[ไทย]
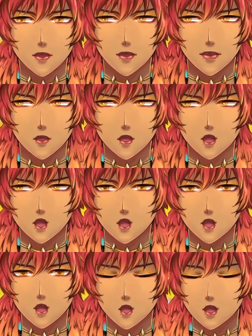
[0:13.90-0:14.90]
ตอน
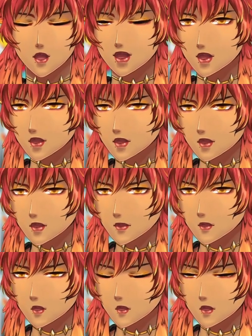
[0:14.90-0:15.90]
นี้ในท
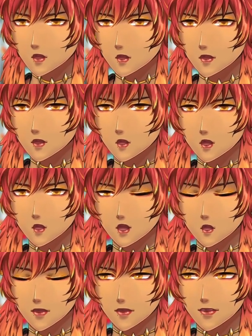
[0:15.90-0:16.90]
วิตเตอร์คนติดตา
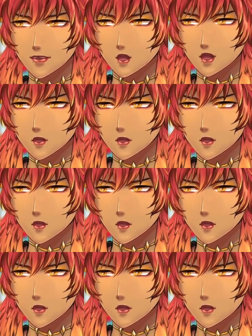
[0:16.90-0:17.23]
มอยู่ประมาณ